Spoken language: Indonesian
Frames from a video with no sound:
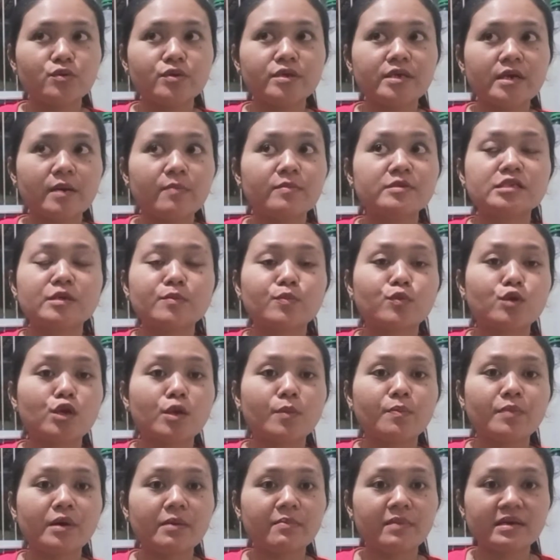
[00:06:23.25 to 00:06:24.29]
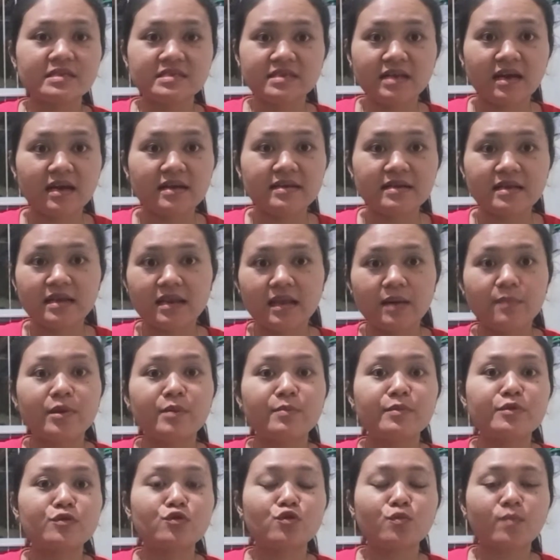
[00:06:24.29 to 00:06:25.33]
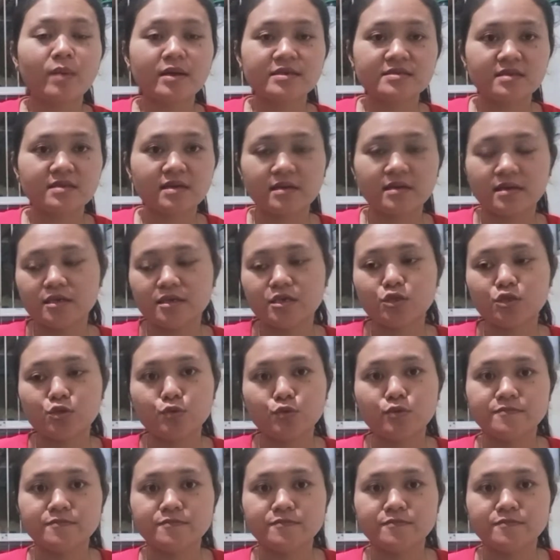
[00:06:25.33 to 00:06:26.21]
ya meskipun lembek masih adalah berbentuk pasta kayak gitu